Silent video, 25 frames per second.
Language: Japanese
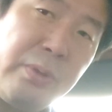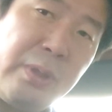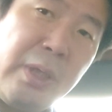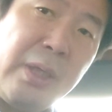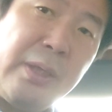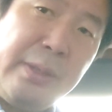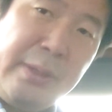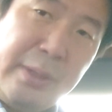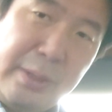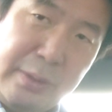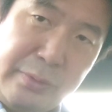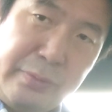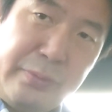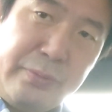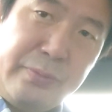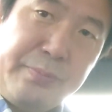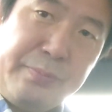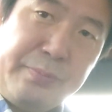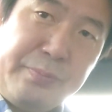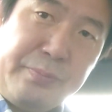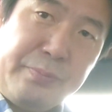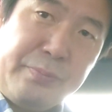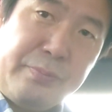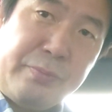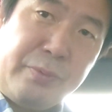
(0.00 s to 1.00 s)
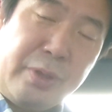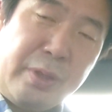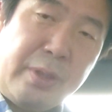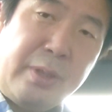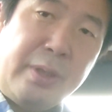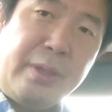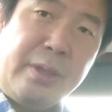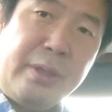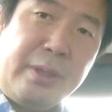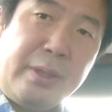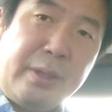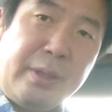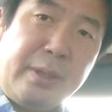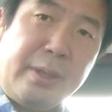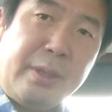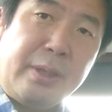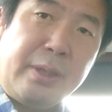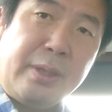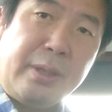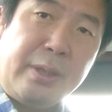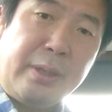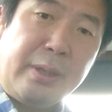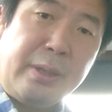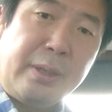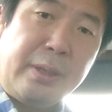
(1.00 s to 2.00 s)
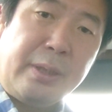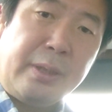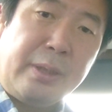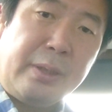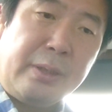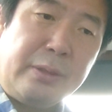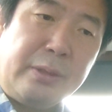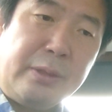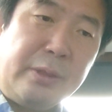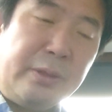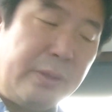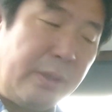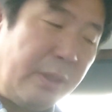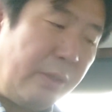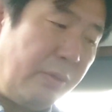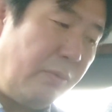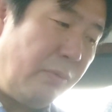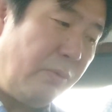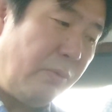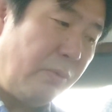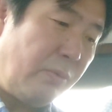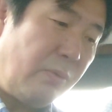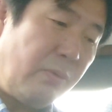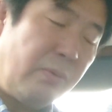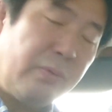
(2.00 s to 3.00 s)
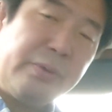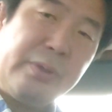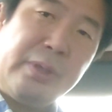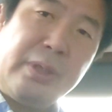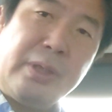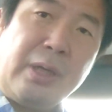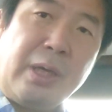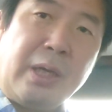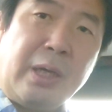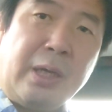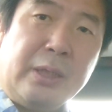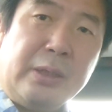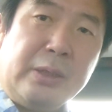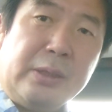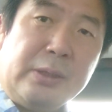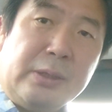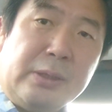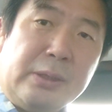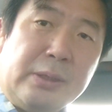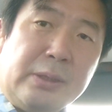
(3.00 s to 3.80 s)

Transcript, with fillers: 極端です。ね。えー、人生の方向性が、